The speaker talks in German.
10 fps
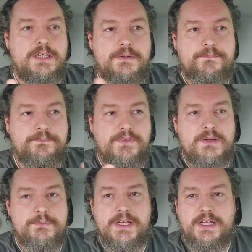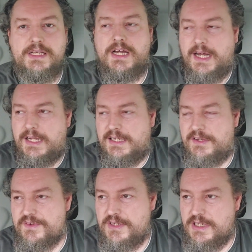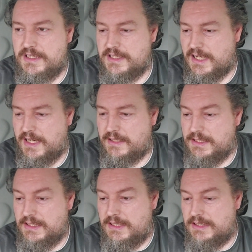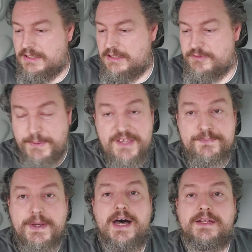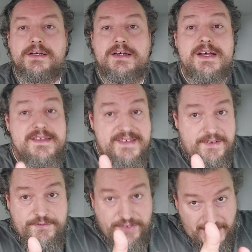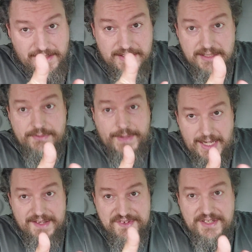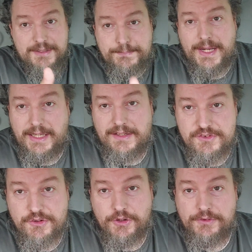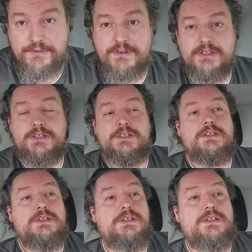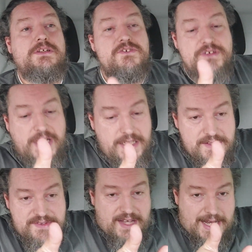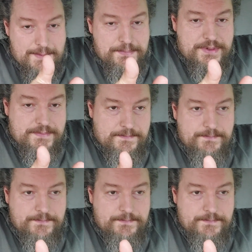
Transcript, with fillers: äh, Material, also hier der äh, Spießbrater, zerfällt quasi dabei schon. Schneidet sie ab